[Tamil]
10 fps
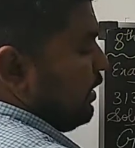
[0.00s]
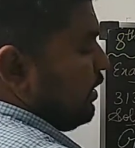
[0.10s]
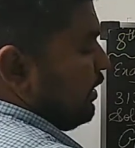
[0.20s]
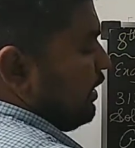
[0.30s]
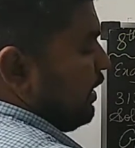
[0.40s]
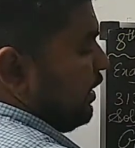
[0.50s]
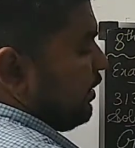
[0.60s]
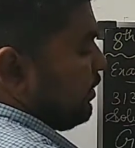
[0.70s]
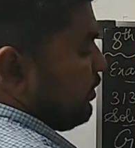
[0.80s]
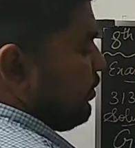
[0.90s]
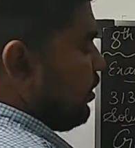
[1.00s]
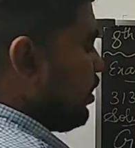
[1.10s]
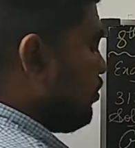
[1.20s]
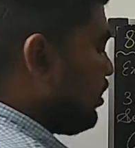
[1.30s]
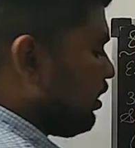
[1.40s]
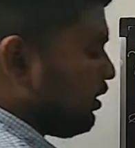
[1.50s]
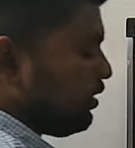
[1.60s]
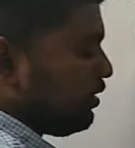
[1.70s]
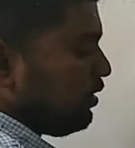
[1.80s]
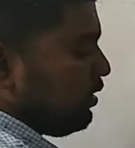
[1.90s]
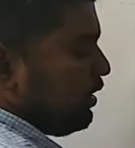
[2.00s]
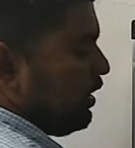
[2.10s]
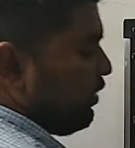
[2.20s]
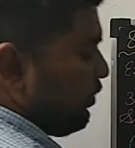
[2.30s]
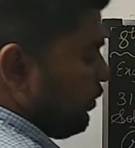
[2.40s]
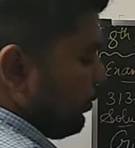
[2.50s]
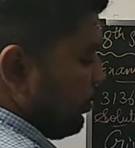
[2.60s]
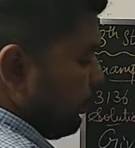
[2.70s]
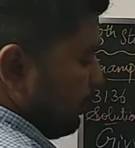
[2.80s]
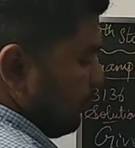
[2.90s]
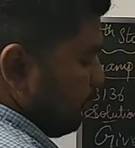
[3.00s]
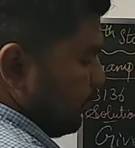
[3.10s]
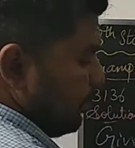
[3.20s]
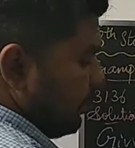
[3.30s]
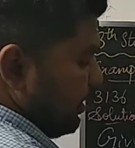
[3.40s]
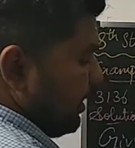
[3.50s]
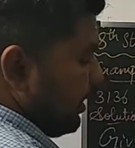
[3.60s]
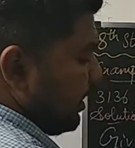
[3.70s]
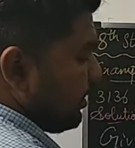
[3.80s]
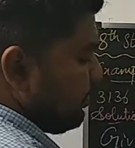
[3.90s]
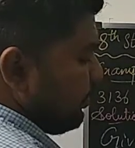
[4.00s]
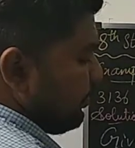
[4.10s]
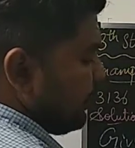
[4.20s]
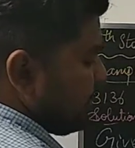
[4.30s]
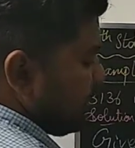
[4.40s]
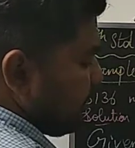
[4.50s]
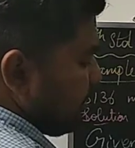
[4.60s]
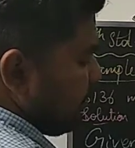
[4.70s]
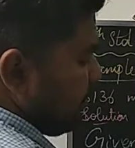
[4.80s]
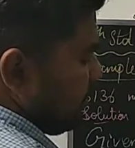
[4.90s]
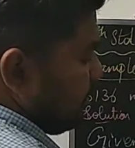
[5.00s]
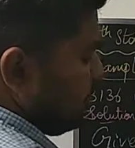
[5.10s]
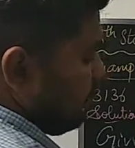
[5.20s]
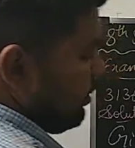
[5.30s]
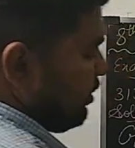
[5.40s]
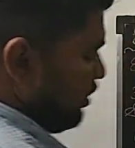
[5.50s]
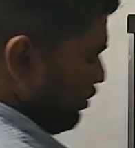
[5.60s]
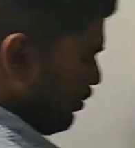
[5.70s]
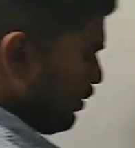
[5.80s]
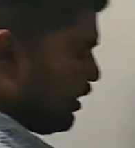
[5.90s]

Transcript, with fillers: இன்ட்டு ஏ ஃபார்முலா இங்கே ஃபோர் நம்பர் ஏங்கிறது ஃபிஃப்டி சிக்ஸ் இப்போ